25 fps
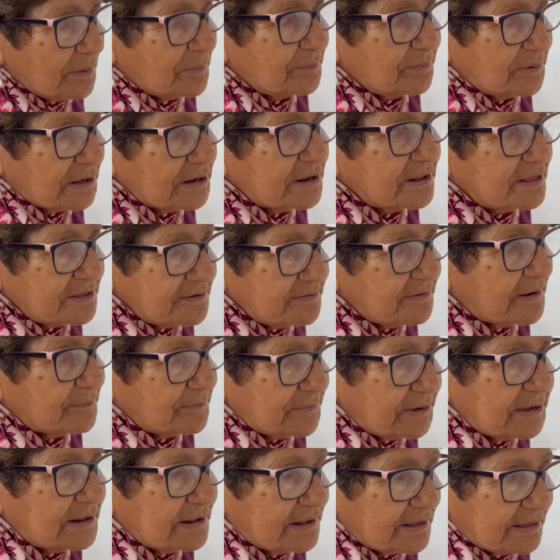viene de
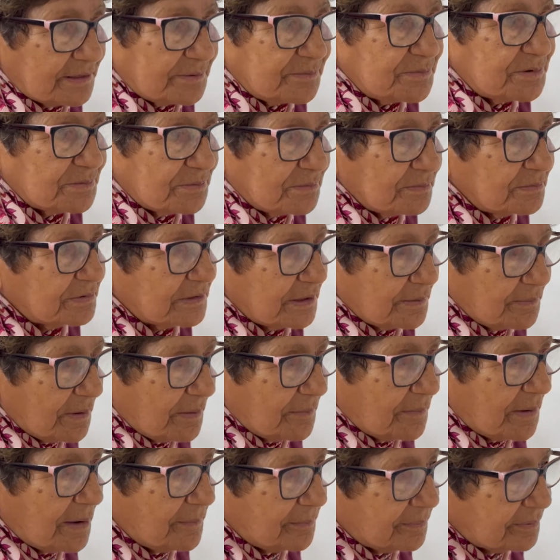familia, de,
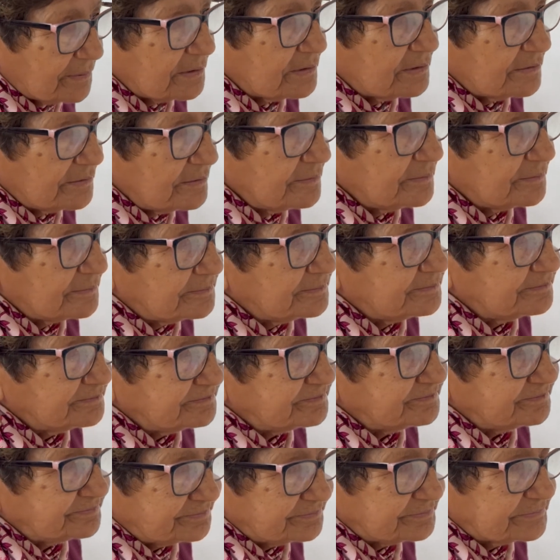mamá, pues, ¿no?
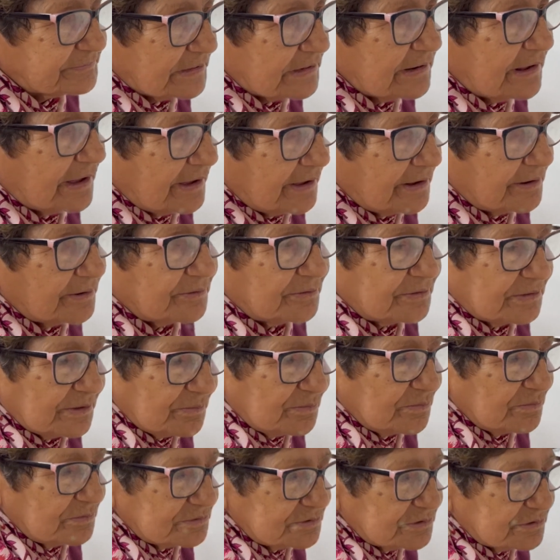Claro.
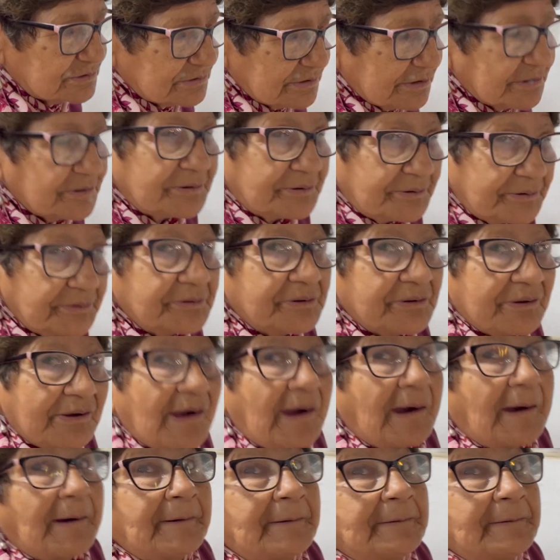Ahí está, dejamos que las